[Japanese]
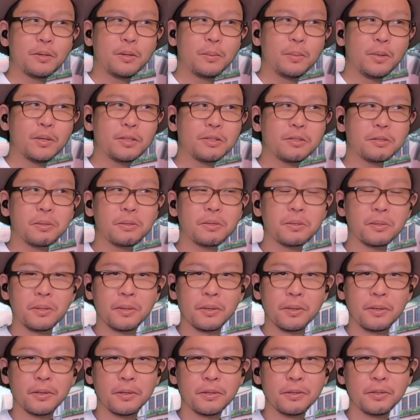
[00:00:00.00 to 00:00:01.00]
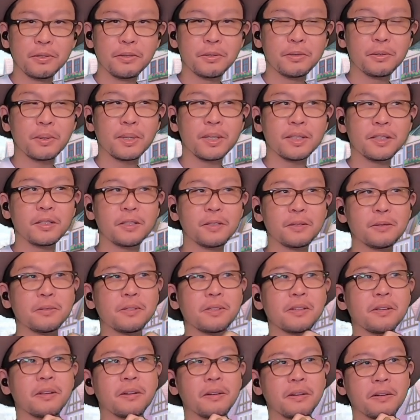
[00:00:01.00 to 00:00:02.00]
の、もう一人の竜とか出てくん
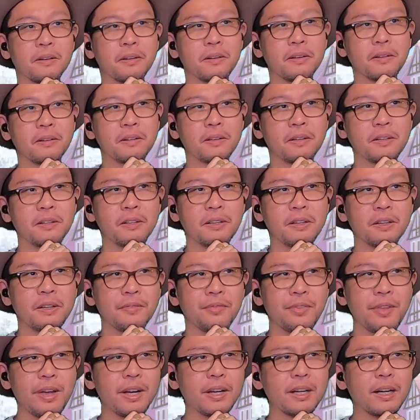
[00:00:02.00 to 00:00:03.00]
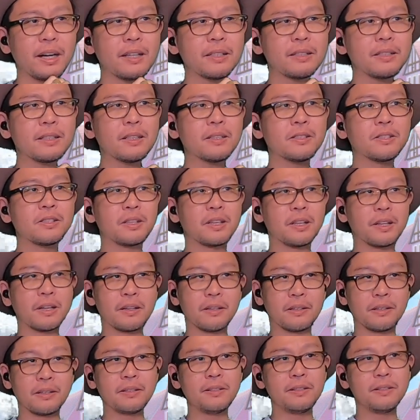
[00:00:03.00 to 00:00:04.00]
じゃないかな。なんかあったんじゃない
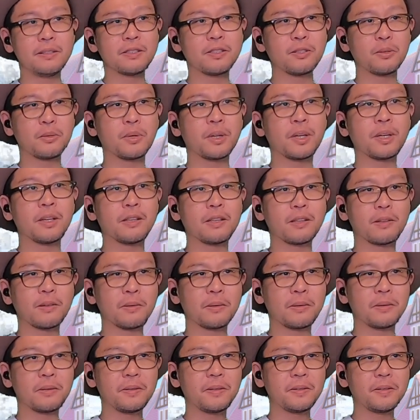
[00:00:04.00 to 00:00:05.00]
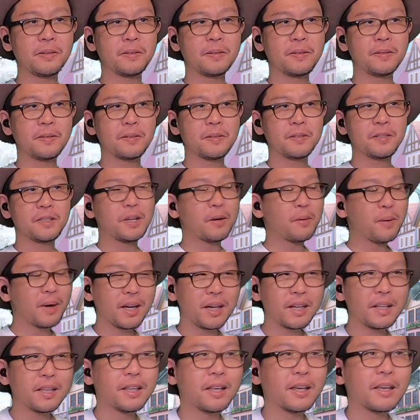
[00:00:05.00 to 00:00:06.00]
かな、そこら辺と。いや、わ
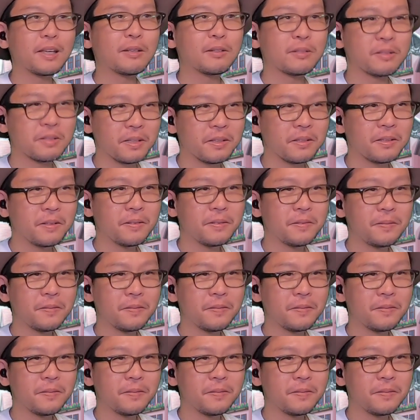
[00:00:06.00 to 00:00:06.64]
からないけどさ。